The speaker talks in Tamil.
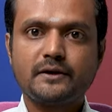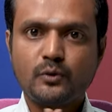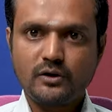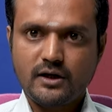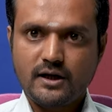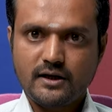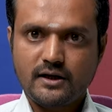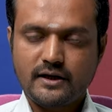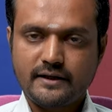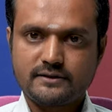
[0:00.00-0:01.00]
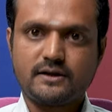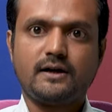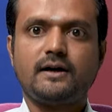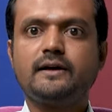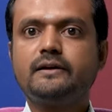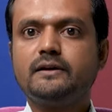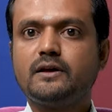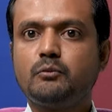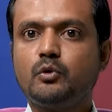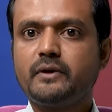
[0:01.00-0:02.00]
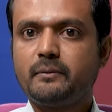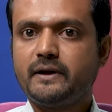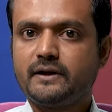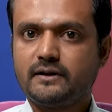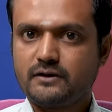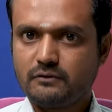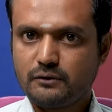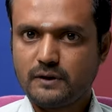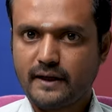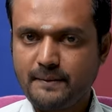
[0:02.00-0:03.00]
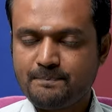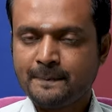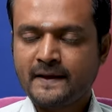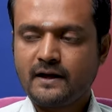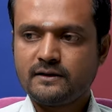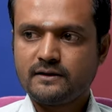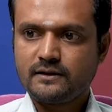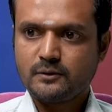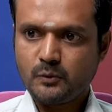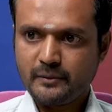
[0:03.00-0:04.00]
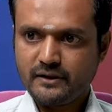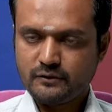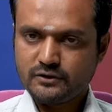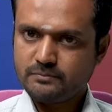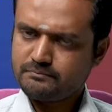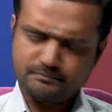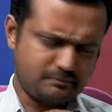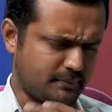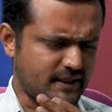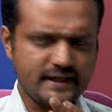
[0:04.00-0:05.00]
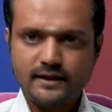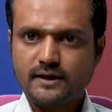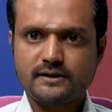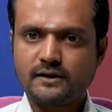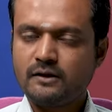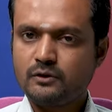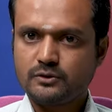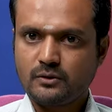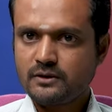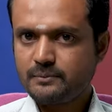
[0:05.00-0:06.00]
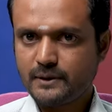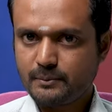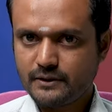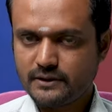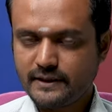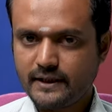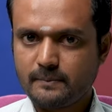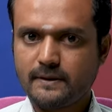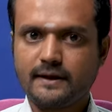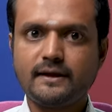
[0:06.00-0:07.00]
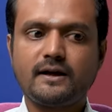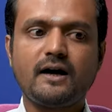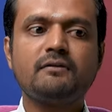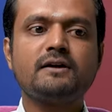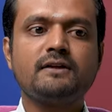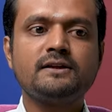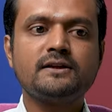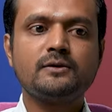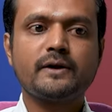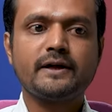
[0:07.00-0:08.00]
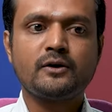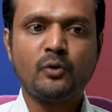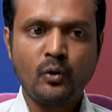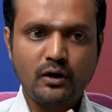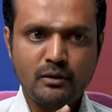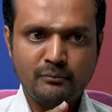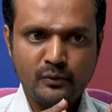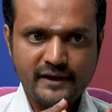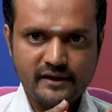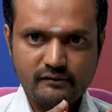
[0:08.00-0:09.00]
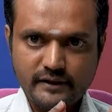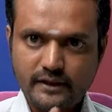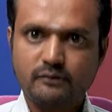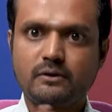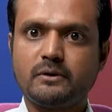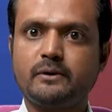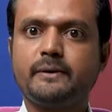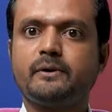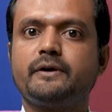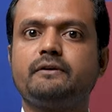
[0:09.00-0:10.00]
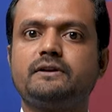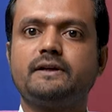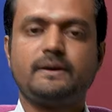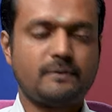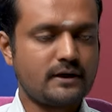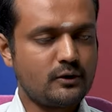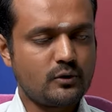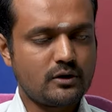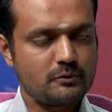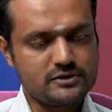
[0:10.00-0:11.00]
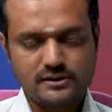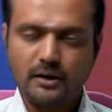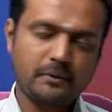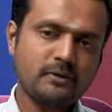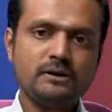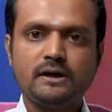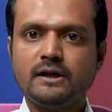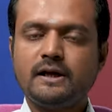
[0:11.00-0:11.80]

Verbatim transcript: ஏதோ ஒரு காரண காரியத்திற்காக இங்கே பூமி அப்படிங்கிறதுக்கு வருவாங்க அந்த பூமியில் வந்து பண்டைய காலத்துலேருந்து அவங்க தொடர்ந்து பிறப்படுத்திக்கிட்டே இருப்பாங்க அவங்க வந்ததனுடைய நோக்கம் முடிகிற வரைக்கும் அவங்க மறுபடியும் மறுபடியும் வந்துகிட்டே இருப்பாங்க நோக்கம் முடிஞ்சதுக்கப்புறம்